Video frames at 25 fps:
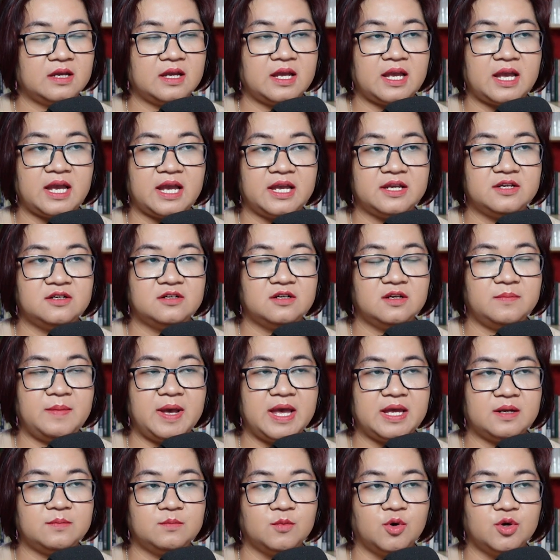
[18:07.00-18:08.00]
Hai người
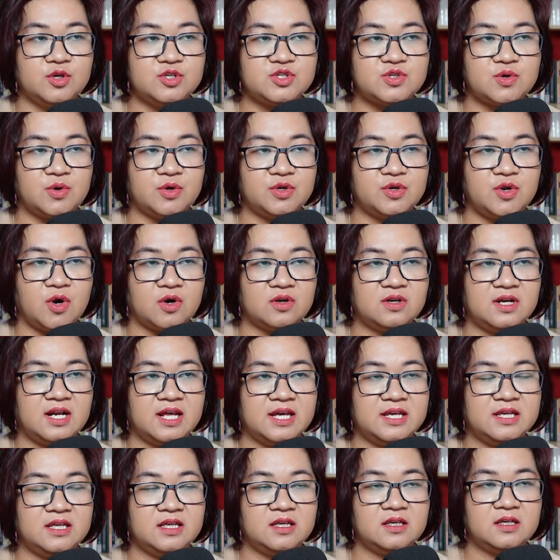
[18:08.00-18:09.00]
bạn bối rối đón
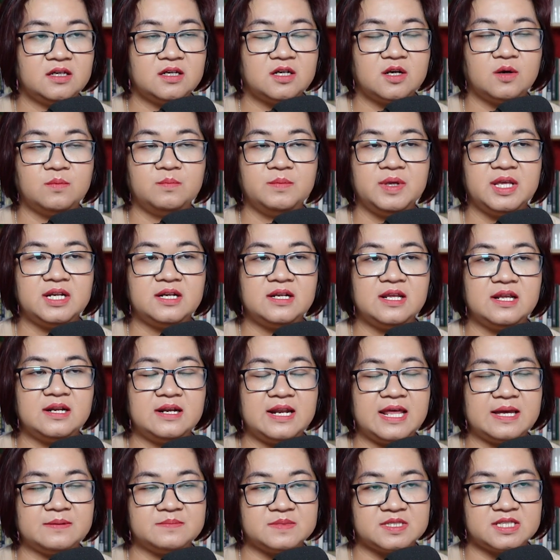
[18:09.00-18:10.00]
lấy, không biết nên
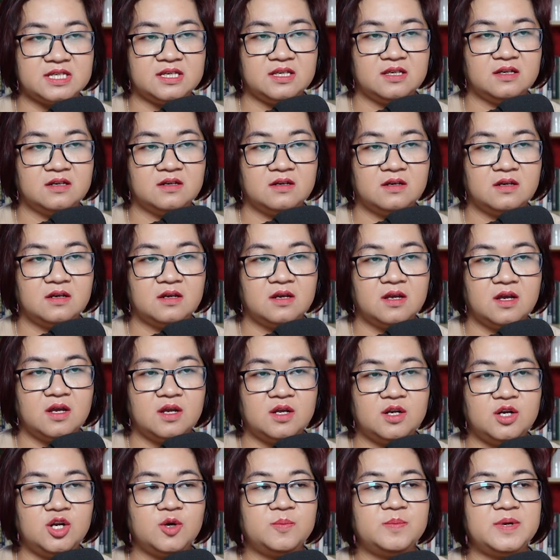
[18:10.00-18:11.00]
làm gì.
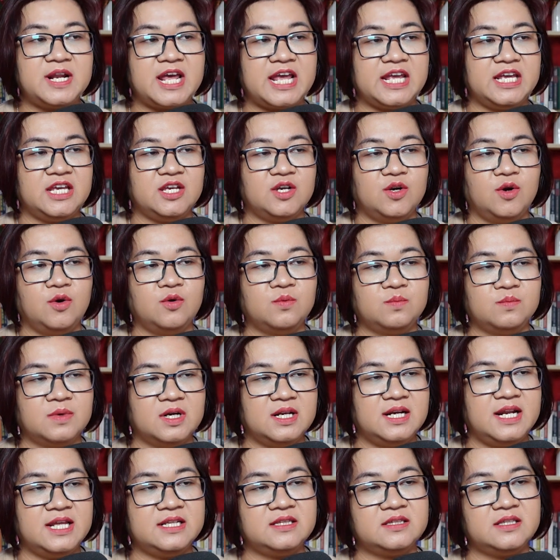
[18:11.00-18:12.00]
Lúc này Hùng
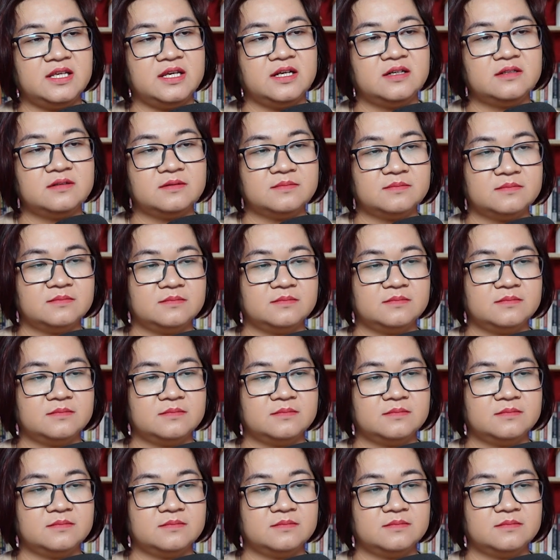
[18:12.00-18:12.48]
mới lên tiếng.